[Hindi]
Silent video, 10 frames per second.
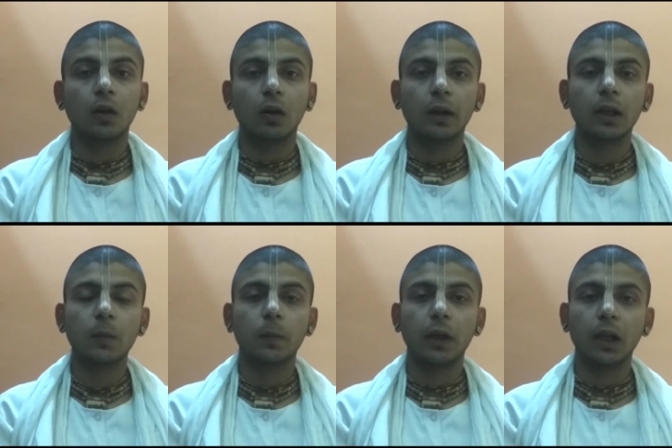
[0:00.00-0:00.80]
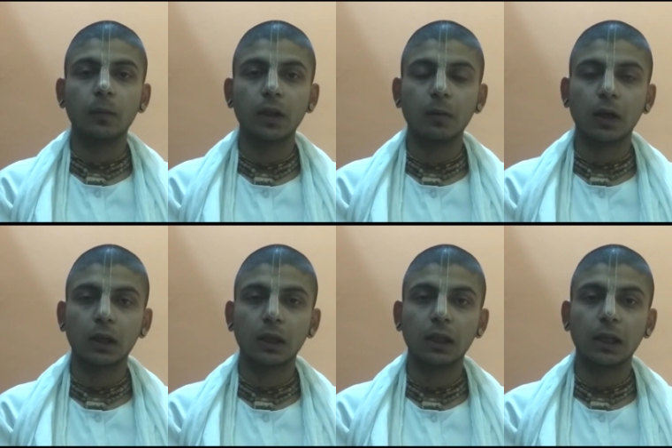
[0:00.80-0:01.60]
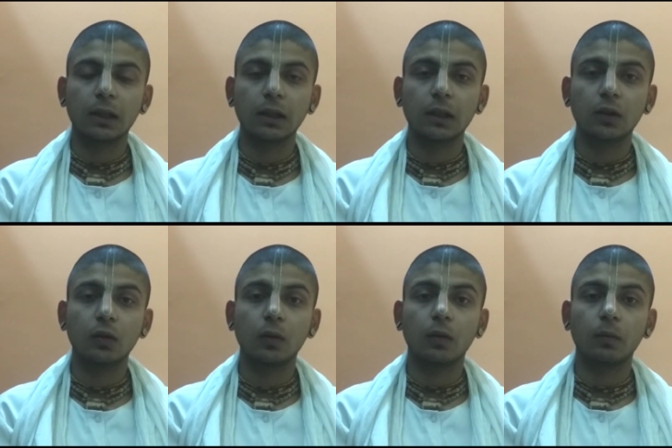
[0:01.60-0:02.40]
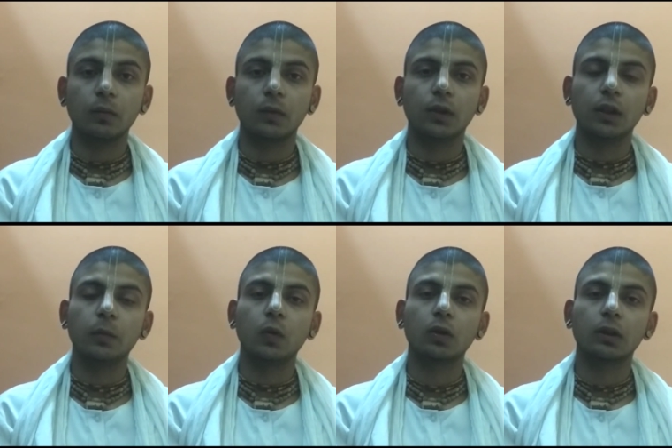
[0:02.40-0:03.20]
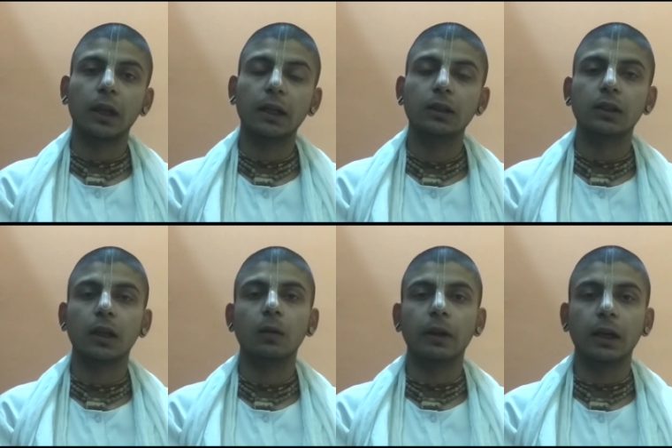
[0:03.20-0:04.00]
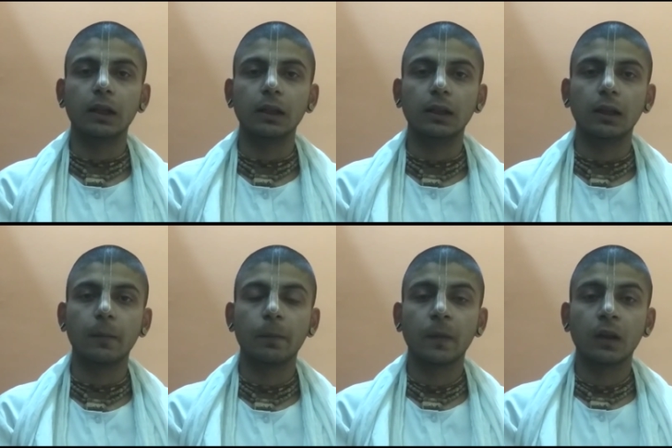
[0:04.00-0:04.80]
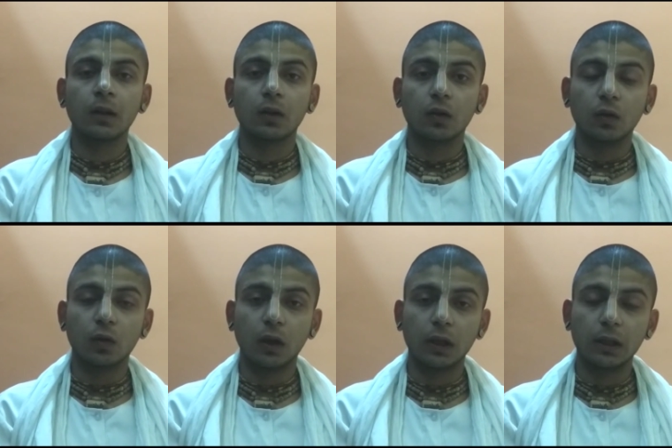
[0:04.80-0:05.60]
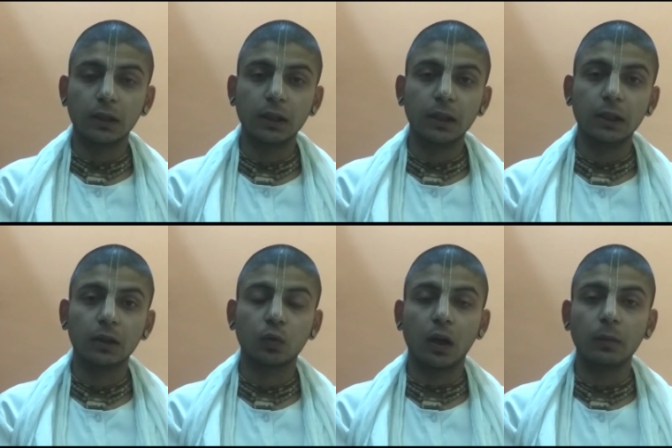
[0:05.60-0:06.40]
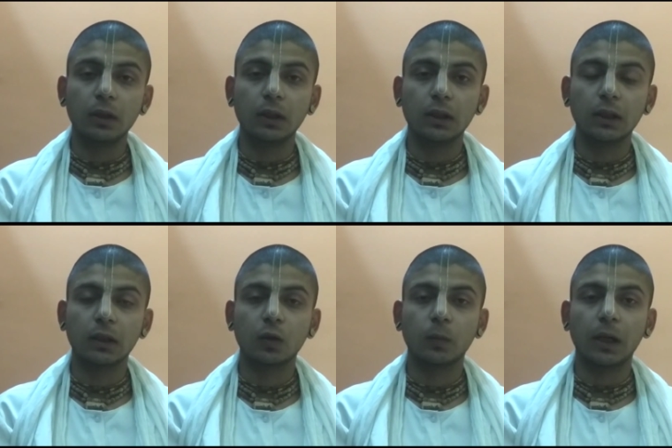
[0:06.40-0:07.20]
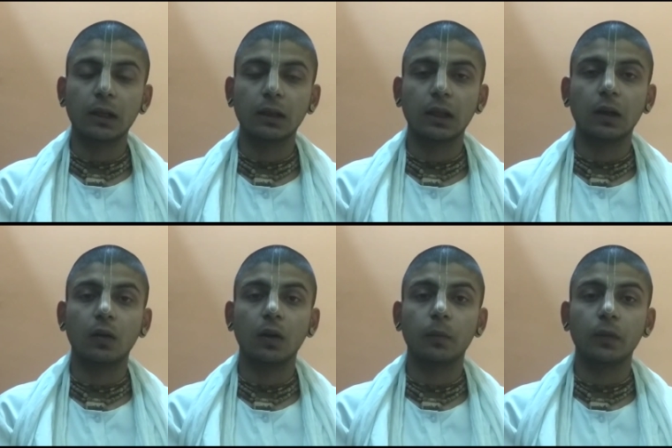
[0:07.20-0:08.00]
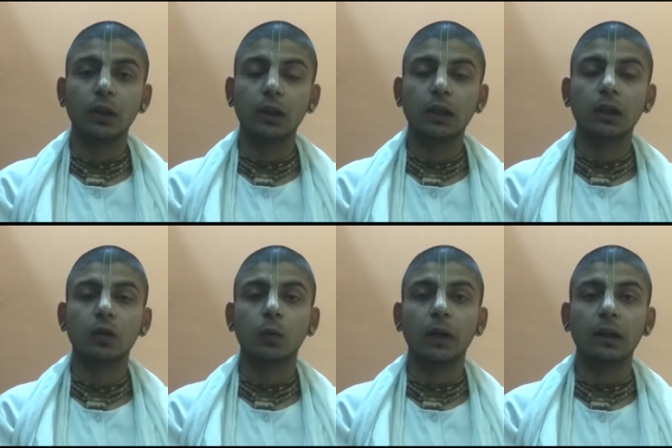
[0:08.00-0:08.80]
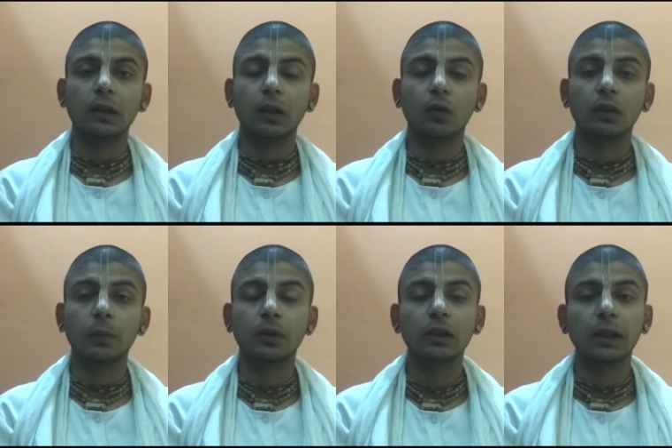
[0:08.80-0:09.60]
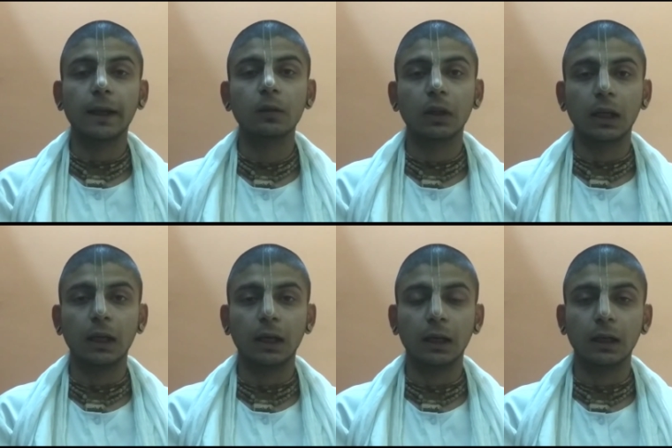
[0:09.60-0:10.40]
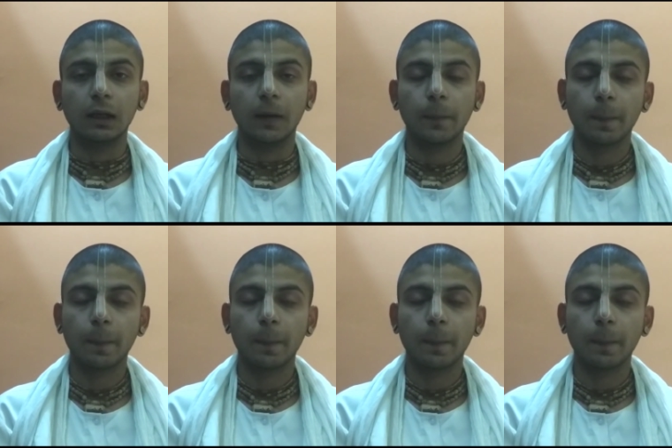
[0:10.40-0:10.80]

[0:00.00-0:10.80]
और एक प्रेम की भक्ति ऐसी है जो जीव को सहज सरल बनाती है और इसीलिए स्वामी जी की रसोपासना और नित्य रसोपासना को सबसे सहज बताया गया है